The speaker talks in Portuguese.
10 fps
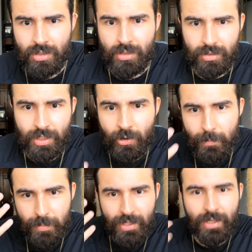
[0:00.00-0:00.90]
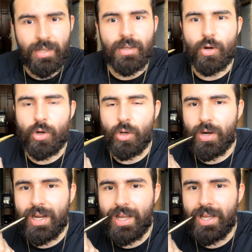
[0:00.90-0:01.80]
Então é para
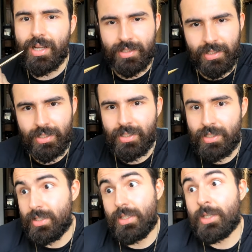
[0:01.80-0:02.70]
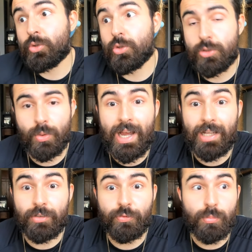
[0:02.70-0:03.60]
colocar que e isso se o
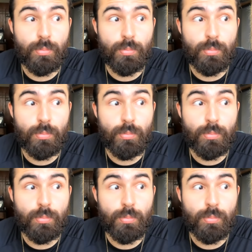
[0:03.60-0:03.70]
gato for